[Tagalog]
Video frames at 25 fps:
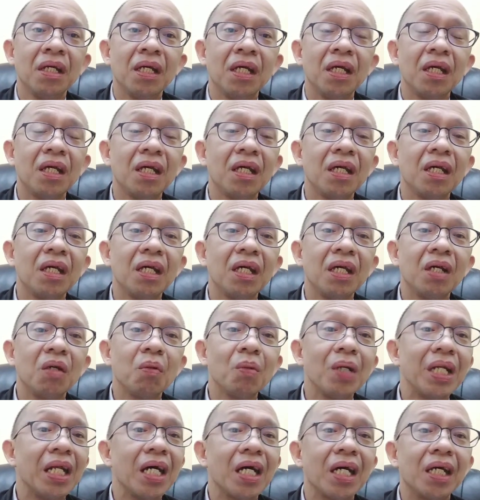eh
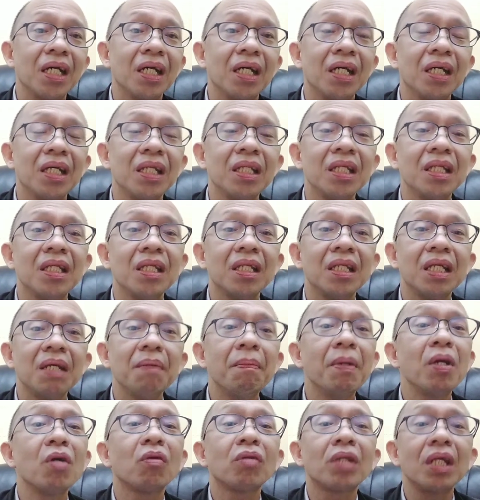wala eh.
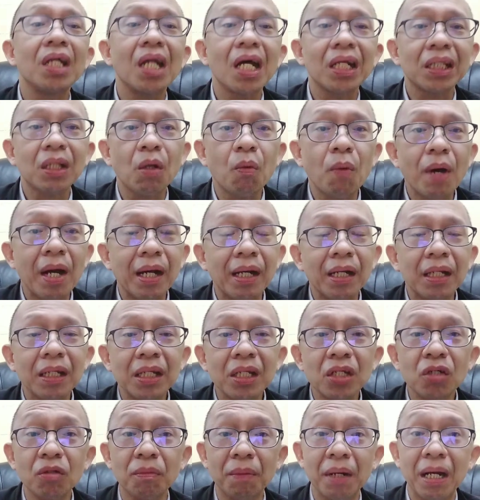Iba yung tinatawagan
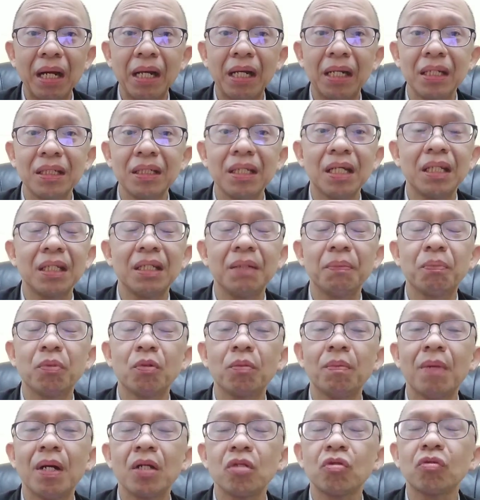ninyo mga ganyan, di po
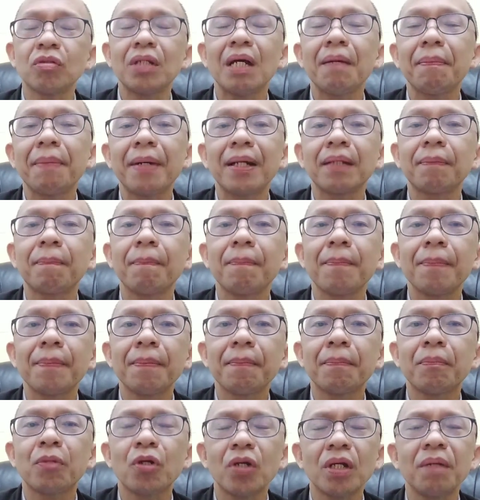ba? So dapat
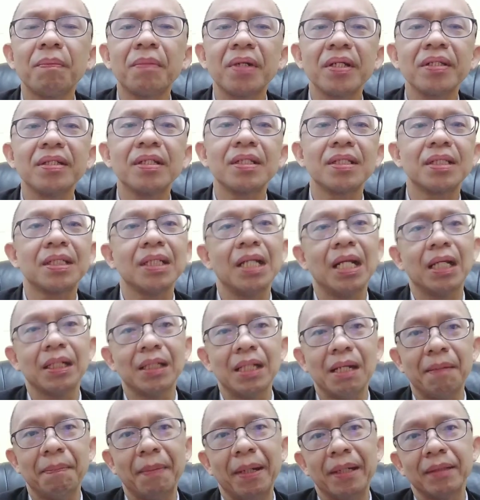for emergency lang
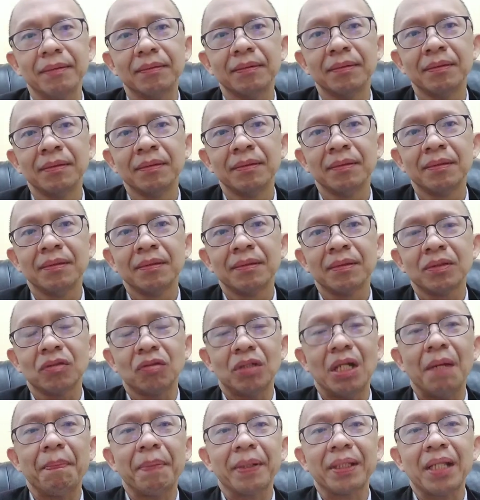dapat. So
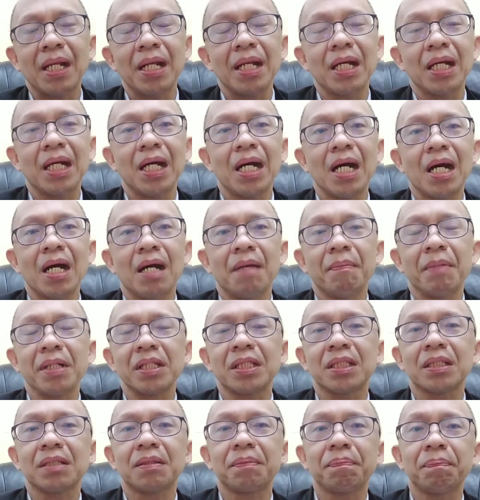dapat talaga
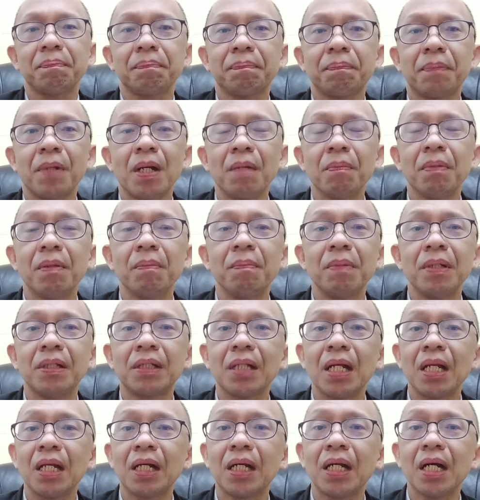mas probably
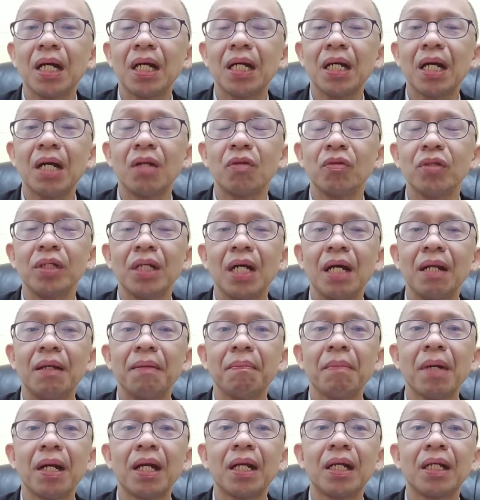talagang ano yan,
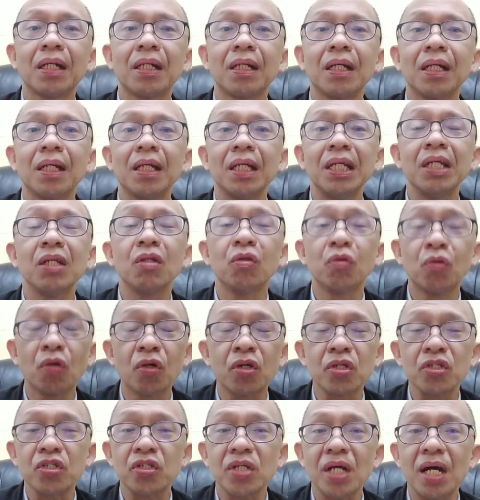
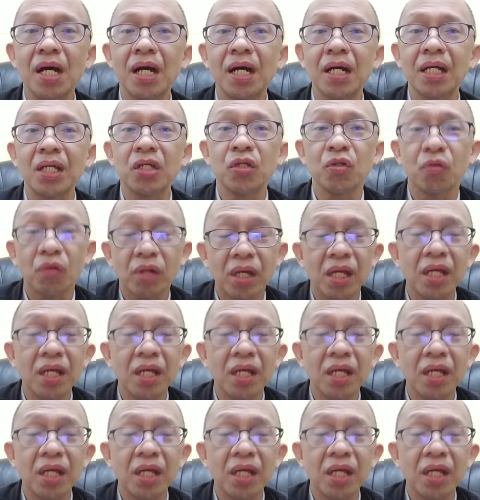mag-endorse ang inyong